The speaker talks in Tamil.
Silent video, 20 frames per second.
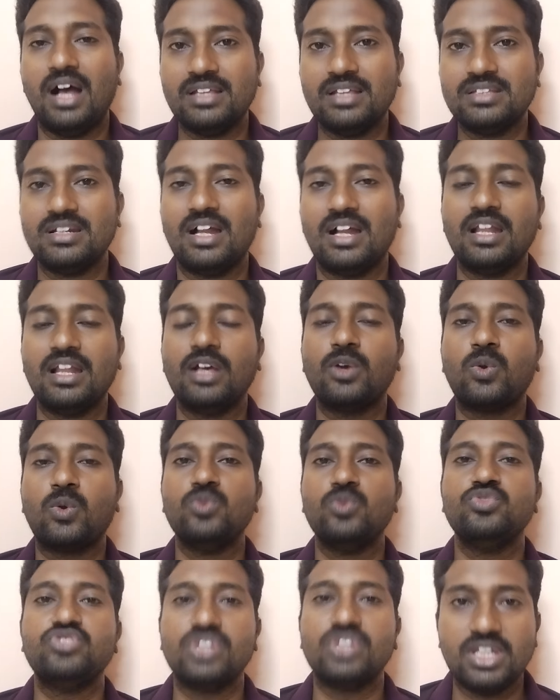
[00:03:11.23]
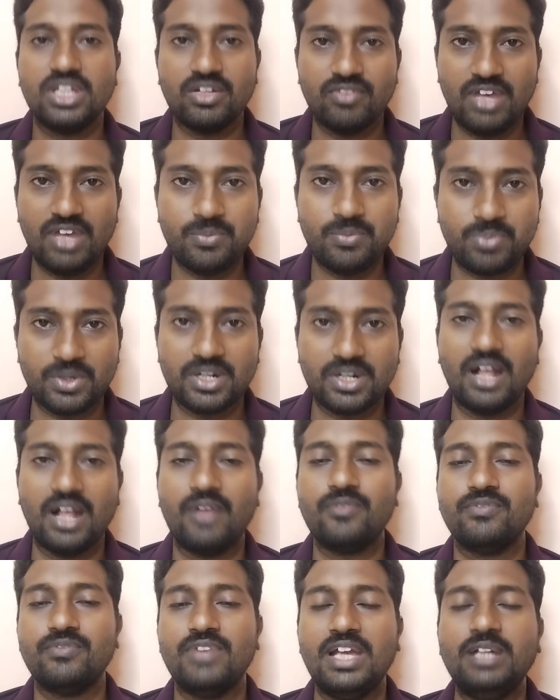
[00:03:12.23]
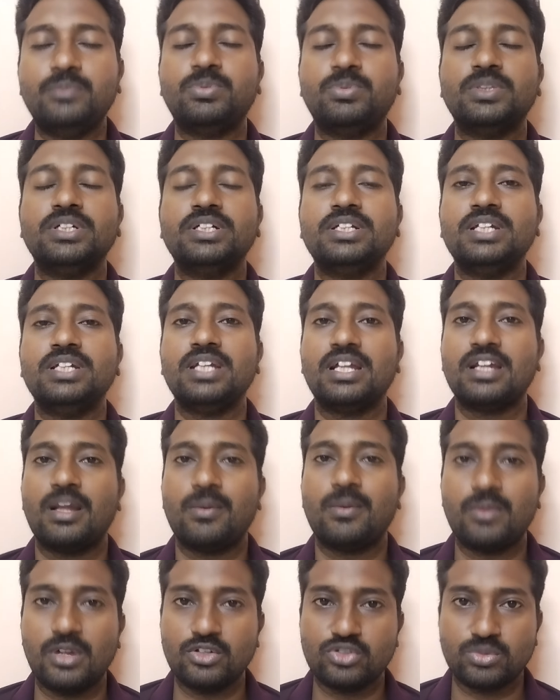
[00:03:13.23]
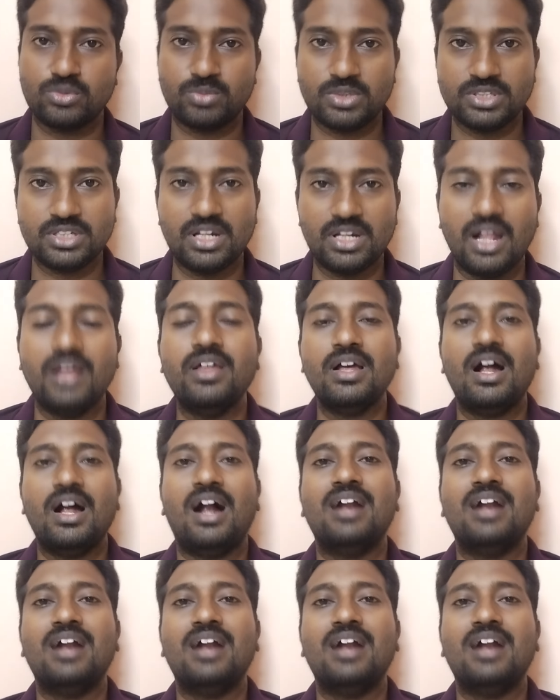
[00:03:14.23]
அதனால் கொஞ்சம் நீங்கள் வெயிட் பண்ணுங்கள் வெயிட் பண்ணிவிட்டு நீங்கள் என்ன பண்ணலாம்னு சொல்லி பார்த்தீங்கன்னா